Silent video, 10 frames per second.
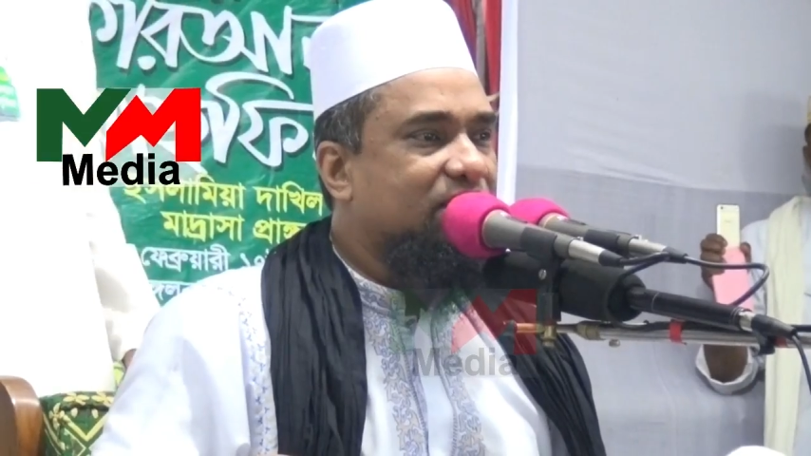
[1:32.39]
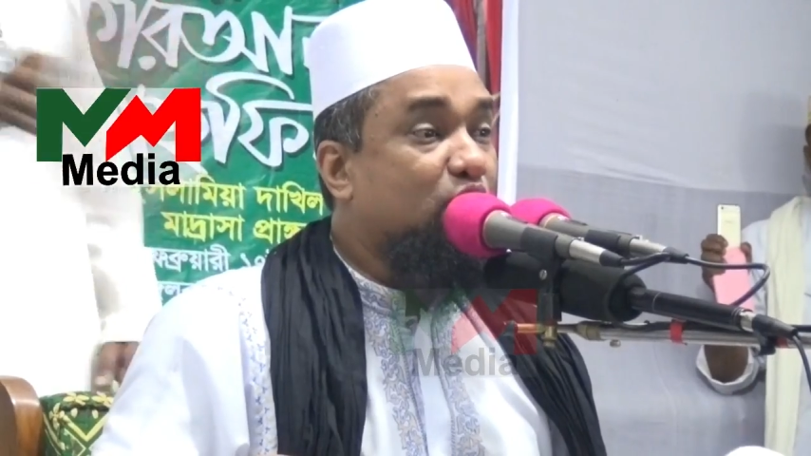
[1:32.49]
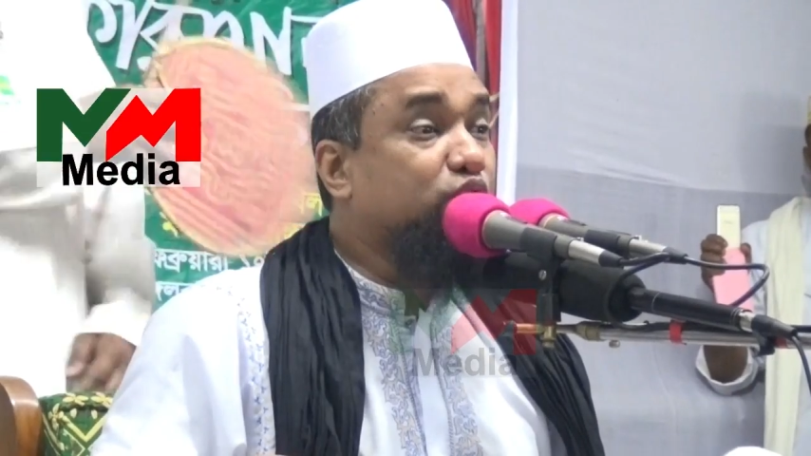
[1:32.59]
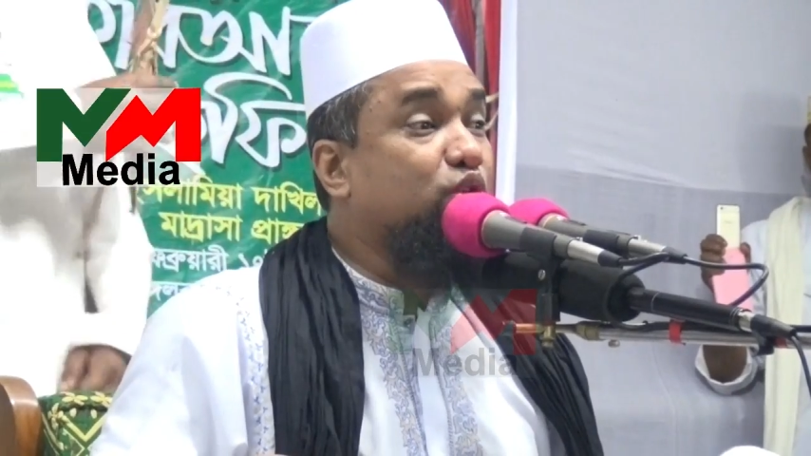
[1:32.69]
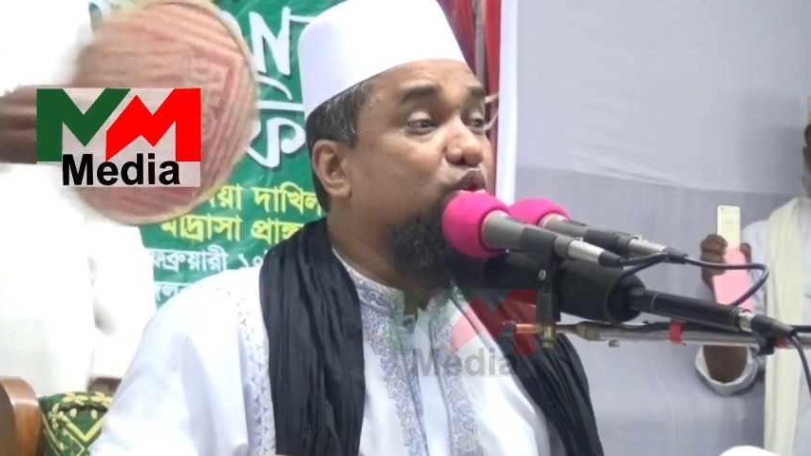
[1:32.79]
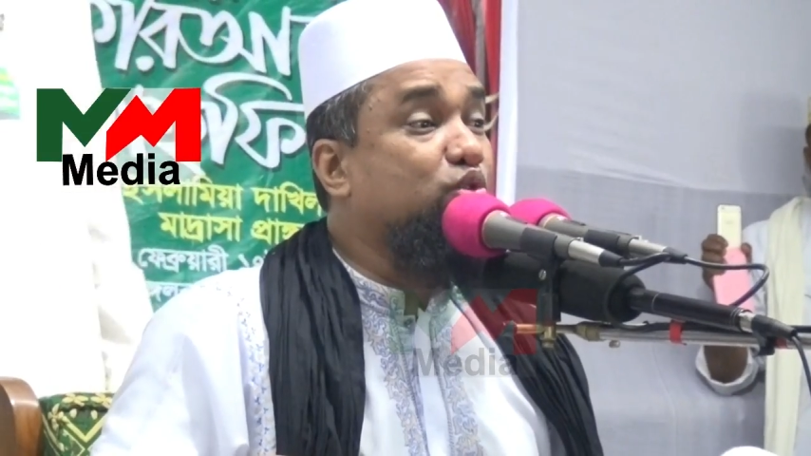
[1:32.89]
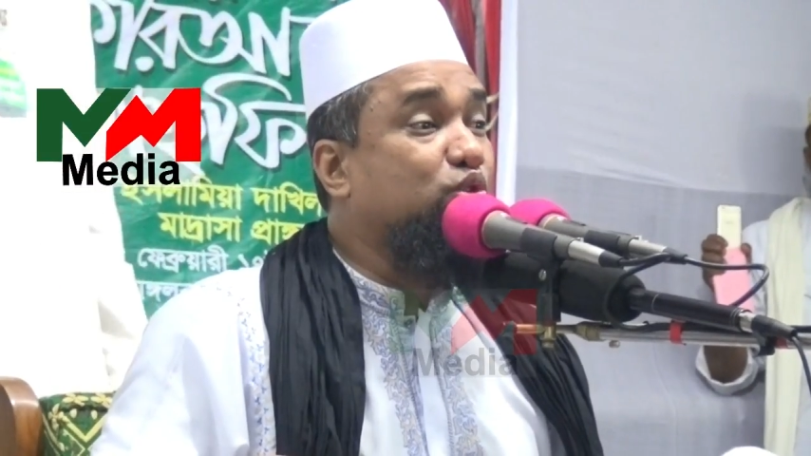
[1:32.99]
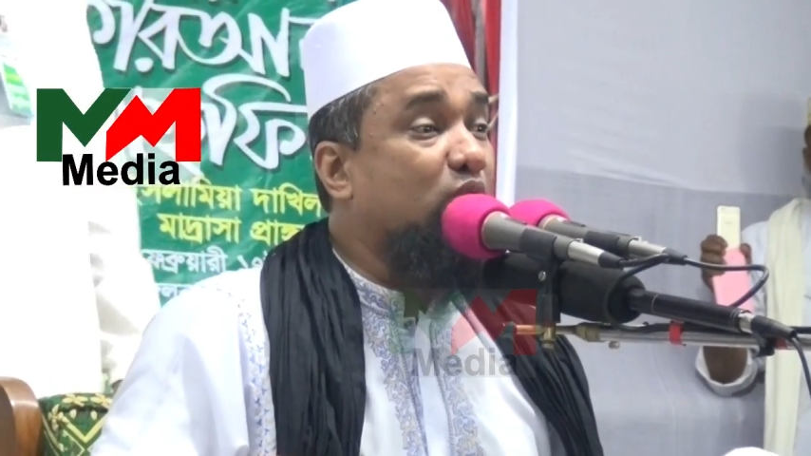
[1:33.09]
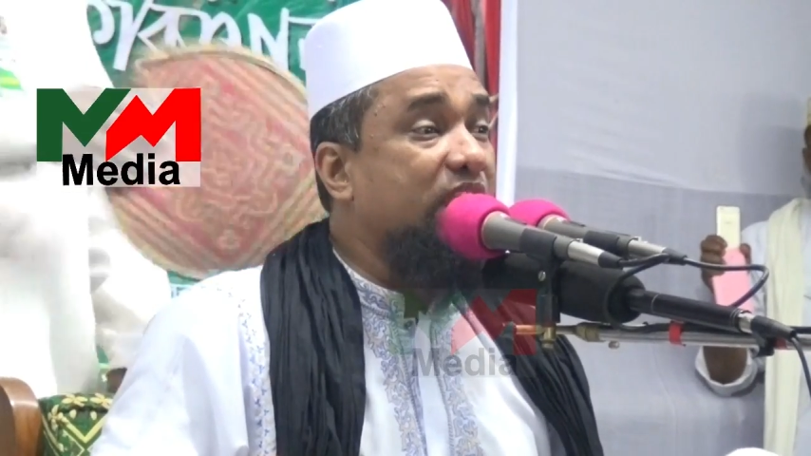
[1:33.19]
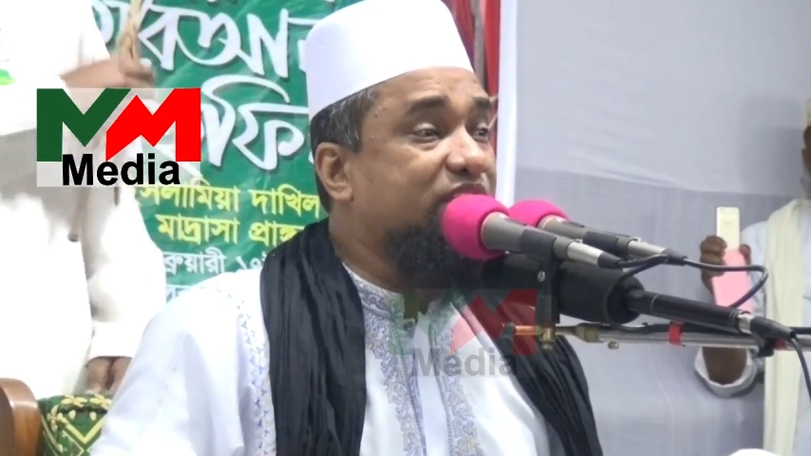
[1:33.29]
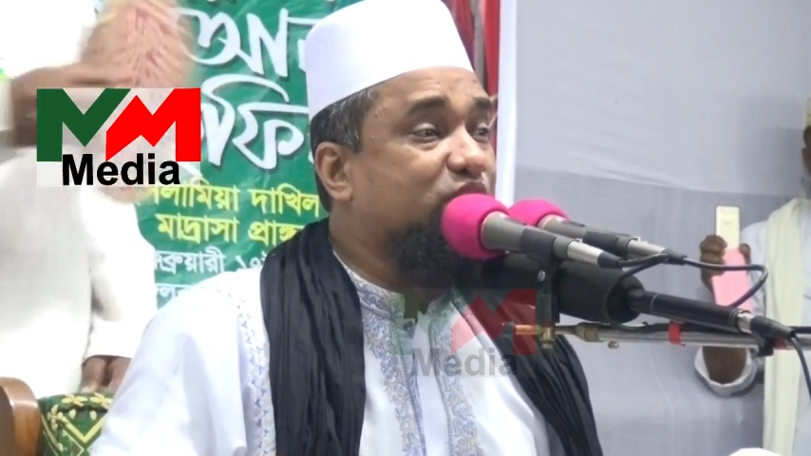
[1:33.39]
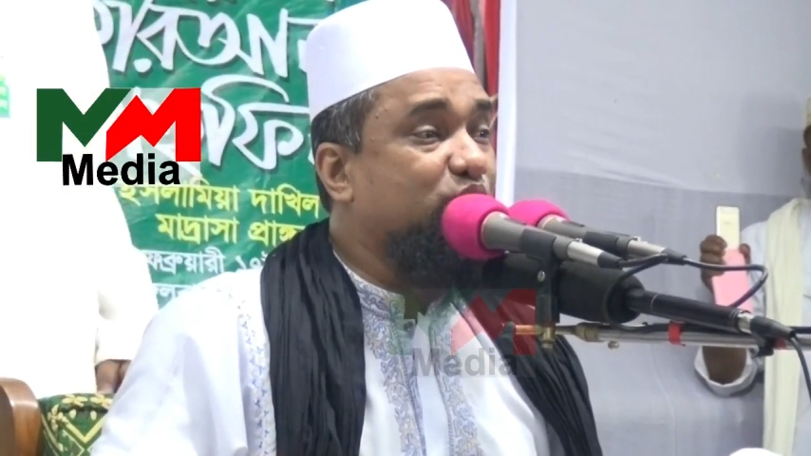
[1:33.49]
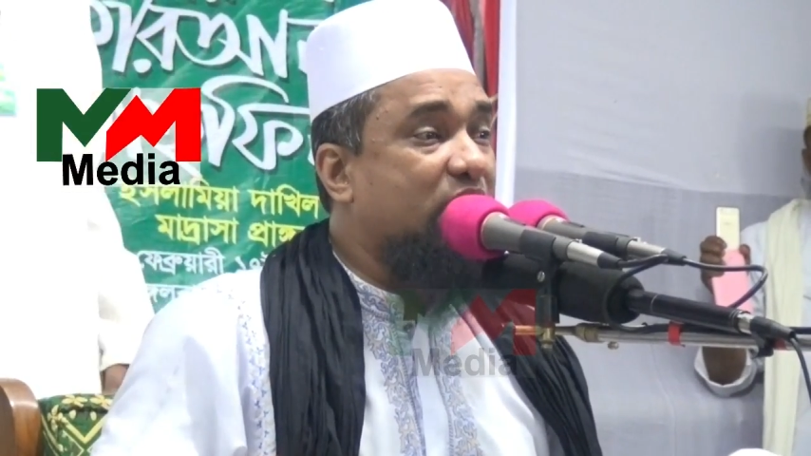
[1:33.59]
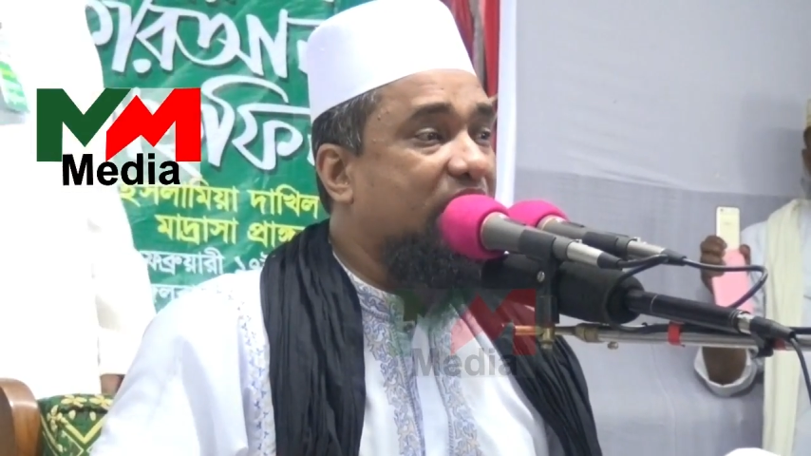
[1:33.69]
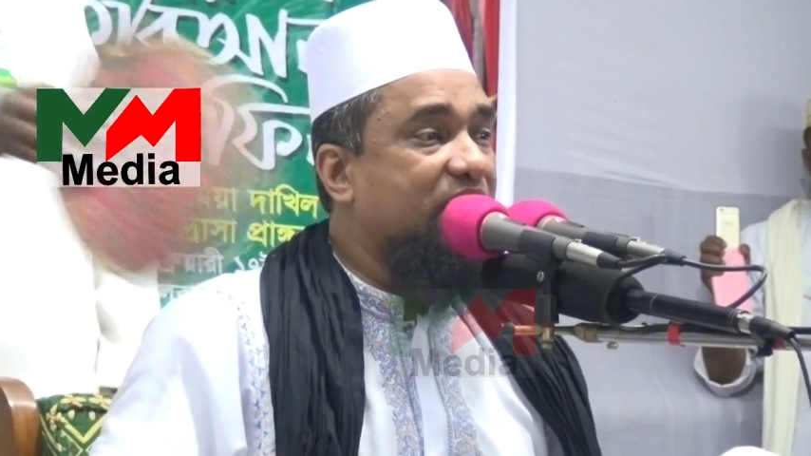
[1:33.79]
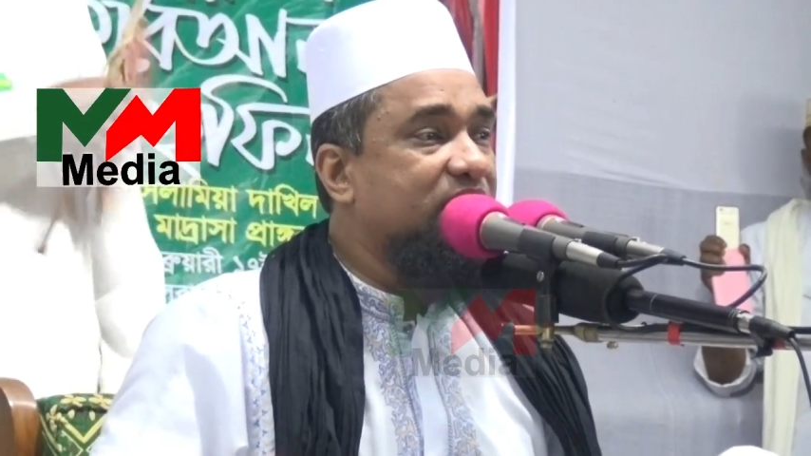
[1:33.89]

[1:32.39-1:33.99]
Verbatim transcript: কত রুকুওয়ালা সুরা